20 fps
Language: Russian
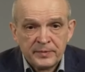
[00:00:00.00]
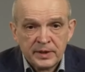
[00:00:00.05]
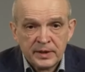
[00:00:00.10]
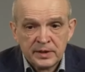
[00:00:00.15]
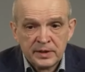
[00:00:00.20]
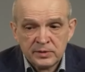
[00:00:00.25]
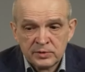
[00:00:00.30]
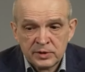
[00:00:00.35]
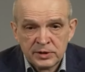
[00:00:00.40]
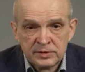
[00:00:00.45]

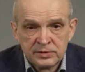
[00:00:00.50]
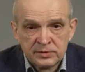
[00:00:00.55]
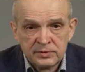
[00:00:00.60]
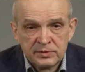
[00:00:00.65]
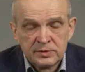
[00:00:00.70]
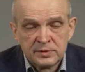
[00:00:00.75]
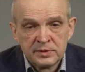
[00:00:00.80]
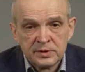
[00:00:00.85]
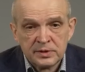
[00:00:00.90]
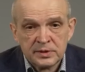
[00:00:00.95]
Э, у нас
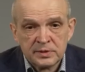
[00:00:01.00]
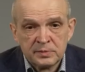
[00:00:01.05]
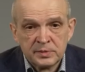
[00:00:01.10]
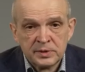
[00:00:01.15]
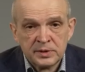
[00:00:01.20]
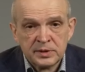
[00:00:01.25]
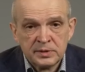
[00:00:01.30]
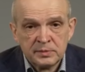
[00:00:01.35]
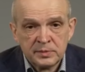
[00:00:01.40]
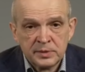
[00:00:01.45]
тут э,
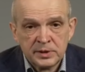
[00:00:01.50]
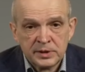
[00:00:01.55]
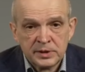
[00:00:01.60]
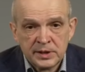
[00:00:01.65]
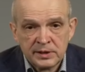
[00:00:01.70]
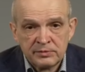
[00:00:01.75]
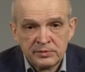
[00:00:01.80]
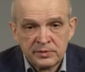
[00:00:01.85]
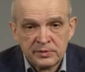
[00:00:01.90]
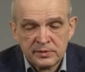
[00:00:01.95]
мы, мы и
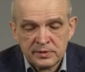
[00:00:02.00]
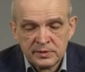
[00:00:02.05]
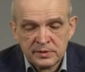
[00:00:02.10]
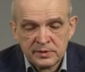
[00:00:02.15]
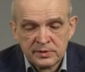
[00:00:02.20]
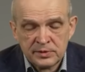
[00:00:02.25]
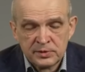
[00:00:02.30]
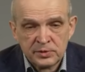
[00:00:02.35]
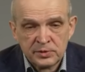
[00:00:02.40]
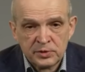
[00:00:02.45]
так
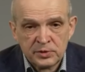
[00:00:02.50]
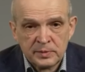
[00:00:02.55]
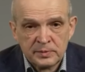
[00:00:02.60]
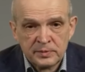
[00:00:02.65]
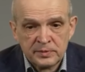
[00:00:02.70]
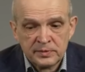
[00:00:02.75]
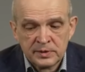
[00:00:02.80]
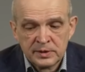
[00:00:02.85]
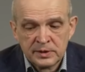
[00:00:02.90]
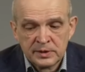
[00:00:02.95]
с друг с
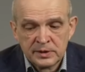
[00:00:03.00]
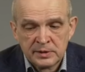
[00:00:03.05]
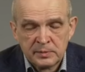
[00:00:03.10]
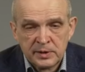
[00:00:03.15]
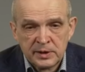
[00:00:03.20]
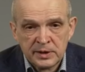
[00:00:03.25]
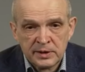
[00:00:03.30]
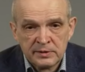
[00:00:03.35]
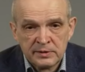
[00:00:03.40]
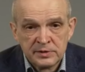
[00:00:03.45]
другом
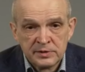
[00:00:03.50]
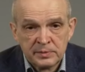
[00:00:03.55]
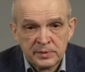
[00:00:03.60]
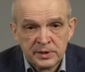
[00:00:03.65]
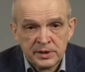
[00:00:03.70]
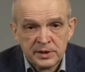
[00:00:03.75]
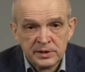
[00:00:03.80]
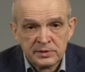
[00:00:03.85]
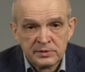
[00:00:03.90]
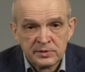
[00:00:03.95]
нормально
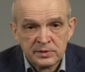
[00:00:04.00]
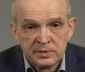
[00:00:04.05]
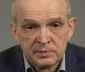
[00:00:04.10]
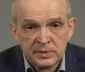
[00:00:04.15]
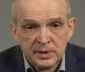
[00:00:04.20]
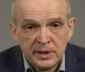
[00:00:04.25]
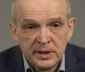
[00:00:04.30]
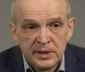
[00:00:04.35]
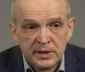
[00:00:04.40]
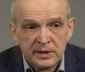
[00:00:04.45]

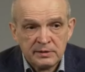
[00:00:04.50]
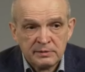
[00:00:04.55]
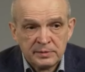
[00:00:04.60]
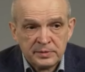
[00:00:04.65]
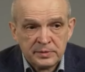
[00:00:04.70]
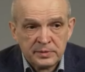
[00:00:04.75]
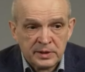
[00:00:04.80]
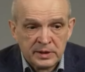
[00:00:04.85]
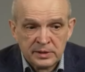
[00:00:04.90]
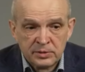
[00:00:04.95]
взаимодействуем, и
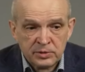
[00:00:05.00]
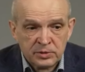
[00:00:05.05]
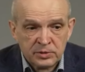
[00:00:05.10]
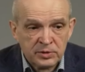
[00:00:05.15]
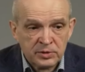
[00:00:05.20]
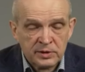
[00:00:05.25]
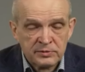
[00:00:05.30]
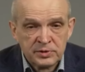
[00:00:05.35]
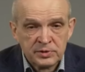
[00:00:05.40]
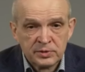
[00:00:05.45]
оно
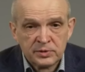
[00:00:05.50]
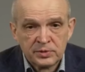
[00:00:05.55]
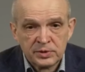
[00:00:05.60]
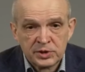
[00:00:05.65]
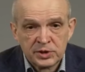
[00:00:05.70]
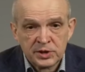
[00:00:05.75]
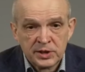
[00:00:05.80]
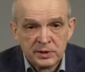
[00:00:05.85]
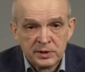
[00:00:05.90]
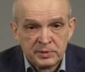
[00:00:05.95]
только все
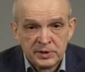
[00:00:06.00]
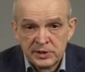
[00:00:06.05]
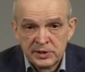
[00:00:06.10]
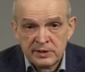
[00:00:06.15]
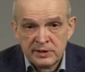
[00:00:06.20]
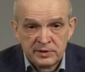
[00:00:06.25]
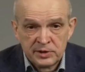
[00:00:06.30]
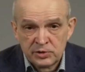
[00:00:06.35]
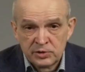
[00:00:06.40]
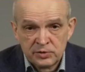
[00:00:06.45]
ухудшает.
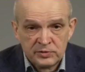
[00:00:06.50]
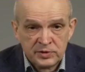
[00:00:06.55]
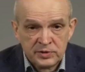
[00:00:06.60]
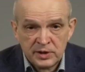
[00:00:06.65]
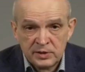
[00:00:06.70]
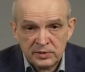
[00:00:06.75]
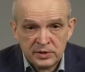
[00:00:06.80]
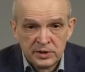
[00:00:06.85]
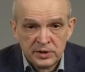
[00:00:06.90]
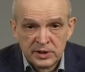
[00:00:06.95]
Представьте, что все
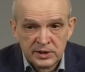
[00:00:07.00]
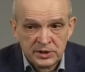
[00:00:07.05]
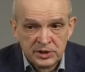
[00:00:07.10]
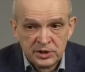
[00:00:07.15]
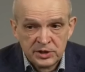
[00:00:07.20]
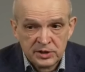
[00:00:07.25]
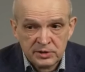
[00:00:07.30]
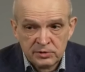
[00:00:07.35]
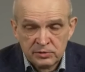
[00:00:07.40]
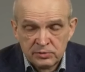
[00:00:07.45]
люди так
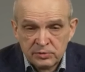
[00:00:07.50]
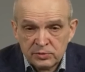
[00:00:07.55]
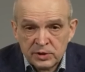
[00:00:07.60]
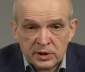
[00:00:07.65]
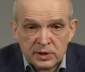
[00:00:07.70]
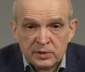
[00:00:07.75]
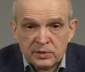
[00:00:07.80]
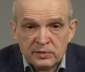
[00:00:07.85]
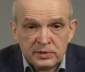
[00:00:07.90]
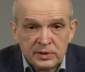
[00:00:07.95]
считают. Ну,
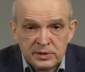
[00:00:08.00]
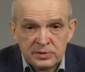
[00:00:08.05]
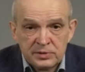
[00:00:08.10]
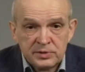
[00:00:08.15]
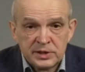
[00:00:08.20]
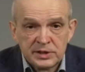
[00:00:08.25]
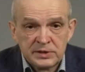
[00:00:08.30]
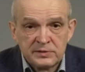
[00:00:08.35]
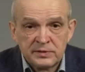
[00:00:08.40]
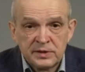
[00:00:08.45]
никакого
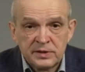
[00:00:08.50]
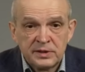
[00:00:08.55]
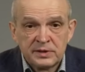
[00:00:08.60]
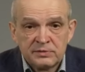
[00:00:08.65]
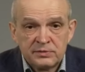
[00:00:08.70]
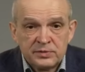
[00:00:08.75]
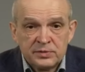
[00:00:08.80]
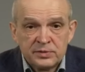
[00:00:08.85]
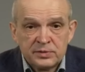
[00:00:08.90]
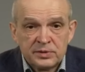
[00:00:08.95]
государства
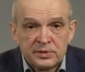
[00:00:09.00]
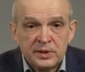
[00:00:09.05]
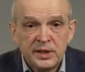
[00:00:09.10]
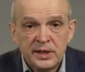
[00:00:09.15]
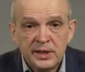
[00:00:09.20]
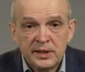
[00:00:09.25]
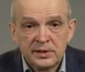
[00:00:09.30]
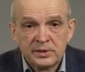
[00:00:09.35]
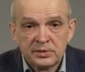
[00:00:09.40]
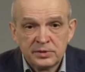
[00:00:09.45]
нет, все.
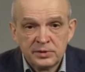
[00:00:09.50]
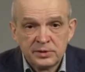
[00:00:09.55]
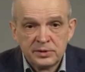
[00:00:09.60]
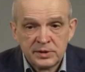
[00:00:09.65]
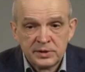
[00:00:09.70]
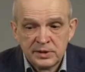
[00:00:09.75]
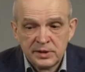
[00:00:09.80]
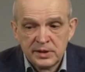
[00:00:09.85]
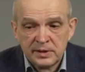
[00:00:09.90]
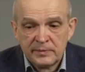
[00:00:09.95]
То
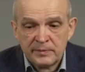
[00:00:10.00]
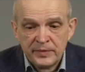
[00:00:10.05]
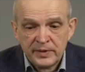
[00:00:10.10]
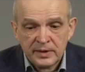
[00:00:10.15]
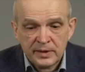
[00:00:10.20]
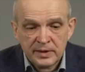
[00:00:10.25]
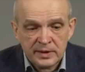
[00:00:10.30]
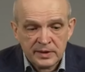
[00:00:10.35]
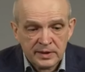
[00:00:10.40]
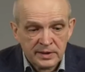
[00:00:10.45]
есть,
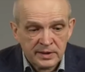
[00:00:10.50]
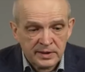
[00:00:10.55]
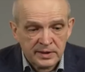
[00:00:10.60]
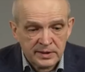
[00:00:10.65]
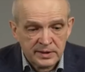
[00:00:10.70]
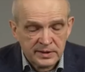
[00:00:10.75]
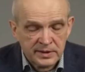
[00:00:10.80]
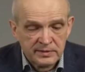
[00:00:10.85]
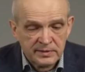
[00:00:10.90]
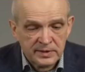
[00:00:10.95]

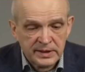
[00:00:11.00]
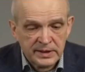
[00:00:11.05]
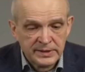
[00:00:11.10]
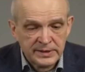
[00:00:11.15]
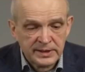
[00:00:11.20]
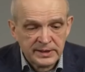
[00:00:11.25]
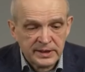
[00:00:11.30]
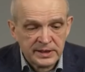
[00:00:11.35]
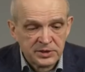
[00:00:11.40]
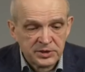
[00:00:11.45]

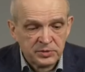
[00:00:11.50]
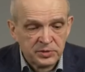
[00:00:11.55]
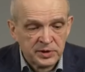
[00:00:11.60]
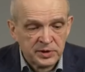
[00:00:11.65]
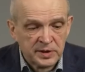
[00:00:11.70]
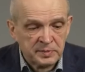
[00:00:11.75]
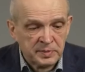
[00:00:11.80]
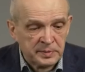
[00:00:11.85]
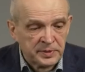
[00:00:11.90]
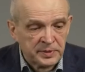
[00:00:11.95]
если даже
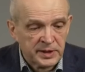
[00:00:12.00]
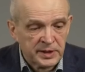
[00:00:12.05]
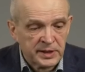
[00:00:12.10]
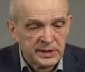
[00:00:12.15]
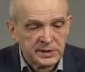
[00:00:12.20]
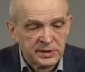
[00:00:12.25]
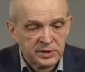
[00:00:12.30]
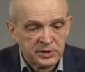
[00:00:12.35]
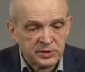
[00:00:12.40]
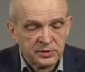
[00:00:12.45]
кто-то
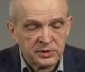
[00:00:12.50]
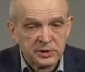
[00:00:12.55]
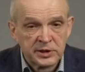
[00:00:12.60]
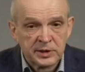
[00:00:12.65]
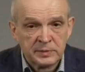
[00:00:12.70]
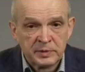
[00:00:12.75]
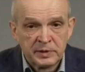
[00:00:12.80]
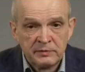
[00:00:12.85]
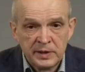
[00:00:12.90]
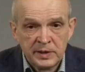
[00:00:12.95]
попытается что-то
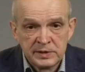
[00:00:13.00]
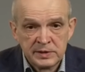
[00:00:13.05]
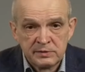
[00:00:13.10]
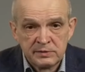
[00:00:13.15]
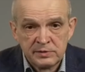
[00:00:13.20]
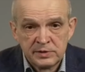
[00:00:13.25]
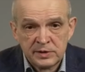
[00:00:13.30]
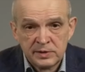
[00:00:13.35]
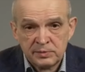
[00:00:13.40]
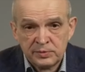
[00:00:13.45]
там
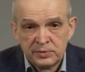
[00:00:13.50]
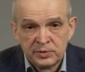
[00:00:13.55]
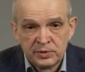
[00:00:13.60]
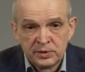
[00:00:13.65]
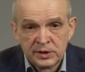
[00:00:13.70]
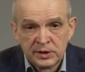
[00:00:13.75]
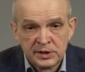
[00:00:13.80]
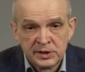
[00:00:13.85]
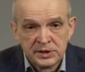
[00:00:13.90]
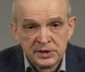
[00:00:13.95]
навязывать, все
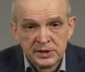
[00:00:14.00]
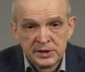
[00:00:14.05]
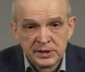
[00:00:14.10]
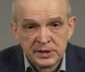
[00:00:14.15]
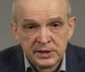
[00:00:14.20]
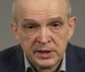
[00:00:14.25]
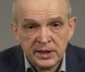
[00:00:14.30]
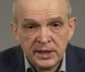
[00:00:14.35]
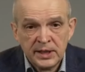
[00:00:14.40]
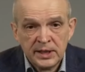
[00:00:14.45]
будут относиться
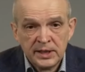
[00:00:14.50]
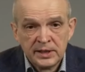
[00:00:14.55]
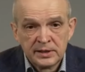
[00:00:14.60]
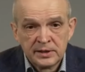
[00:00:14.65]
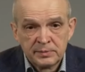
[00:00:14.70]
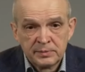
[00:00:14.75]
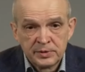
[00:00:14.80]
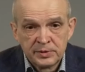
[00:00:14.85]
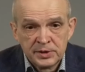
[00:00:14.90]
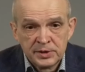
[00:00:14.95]
относиться
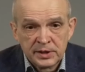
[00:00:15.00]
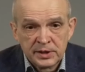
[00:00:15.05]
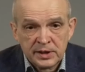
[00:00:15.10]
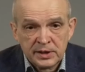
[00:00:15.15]
это просто